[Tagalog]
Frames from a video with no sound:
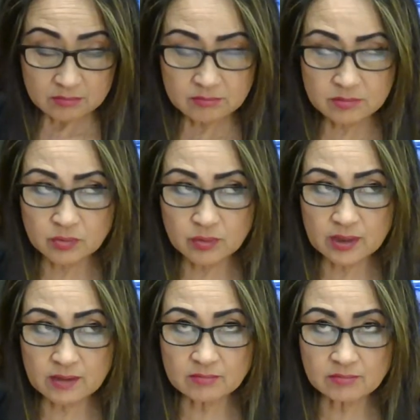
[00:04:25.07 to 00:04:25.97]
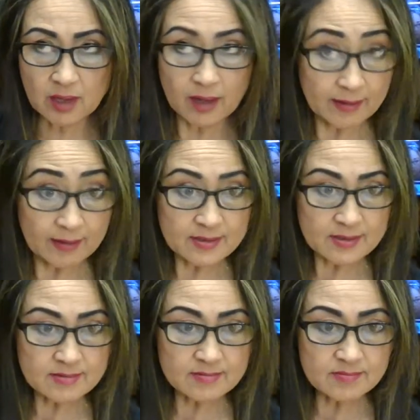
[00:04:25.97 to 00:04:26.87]
Siwalat?
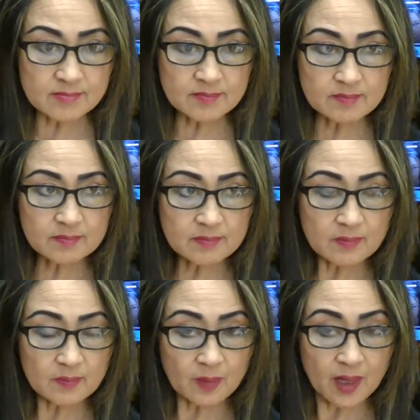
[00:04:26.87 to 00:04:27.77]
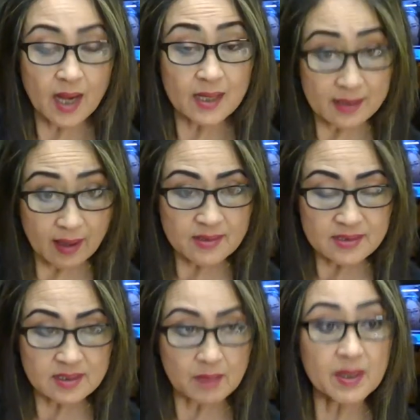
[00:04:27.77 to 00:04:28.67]
Against?
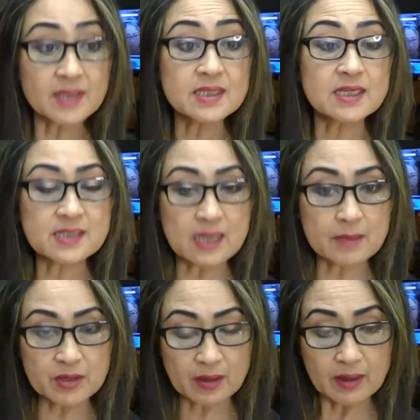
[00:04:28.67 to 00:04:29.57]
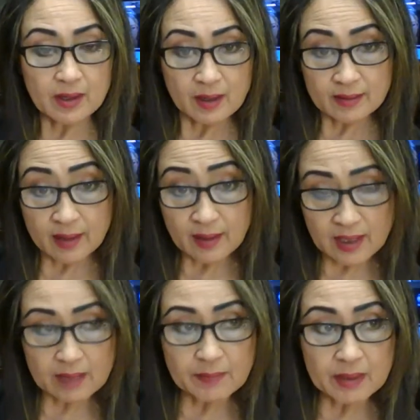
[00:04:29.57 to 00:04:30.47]
Against sa mga sinasabi niya.
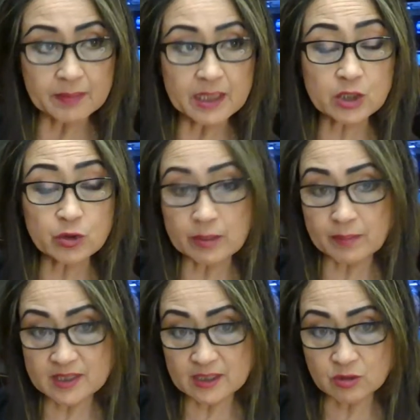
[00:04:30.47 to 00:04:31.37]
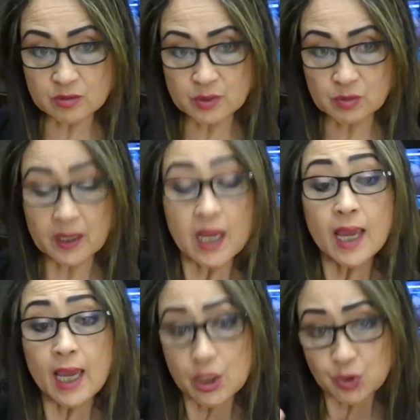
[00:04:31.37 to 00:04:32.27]
Nalalaman ba ni Kuya Bal Santos Matubang?
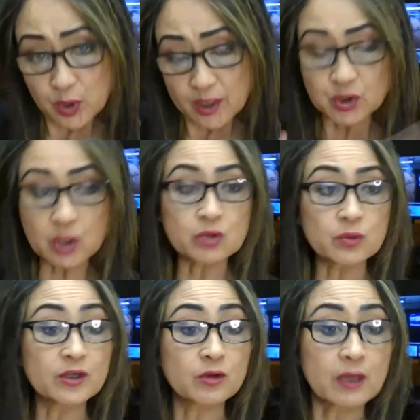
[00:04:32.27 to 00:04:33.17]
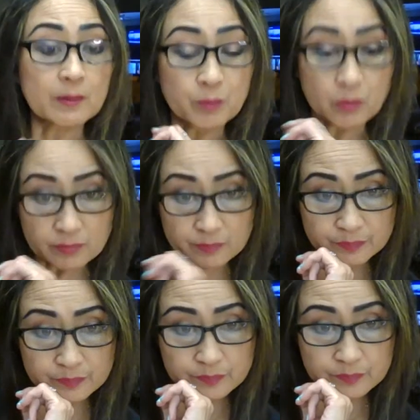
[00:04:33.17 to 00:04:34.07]
Ito'y katanungan ko lang po.
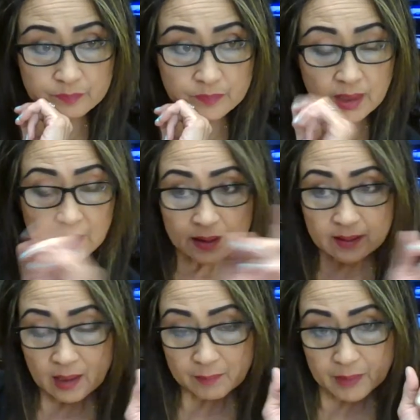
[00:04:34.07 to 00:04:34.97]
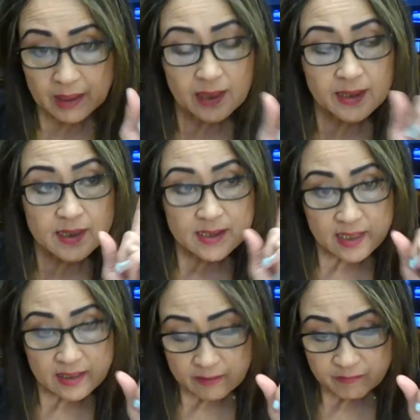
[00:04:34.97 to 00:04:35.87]
Dahil bilang
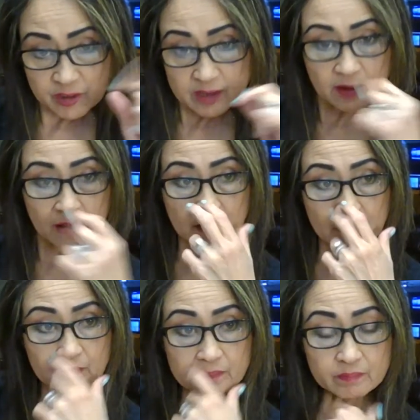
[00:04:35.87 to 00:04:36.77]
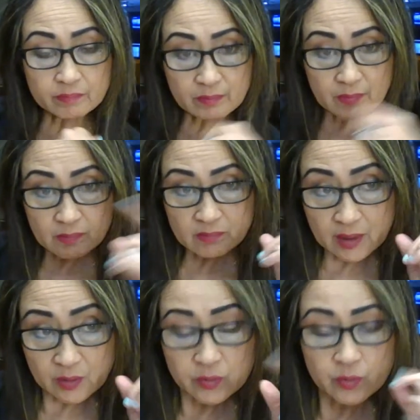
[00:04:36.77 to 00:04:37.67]
isang defender,
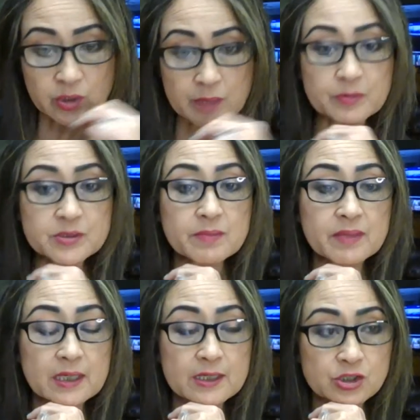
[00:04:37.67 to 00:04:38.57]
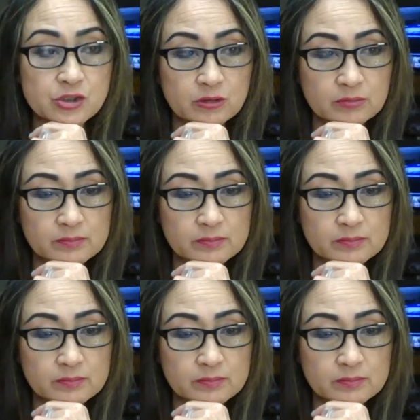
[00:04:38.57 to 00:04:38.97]
nanunuri po si Marilyn Chiang.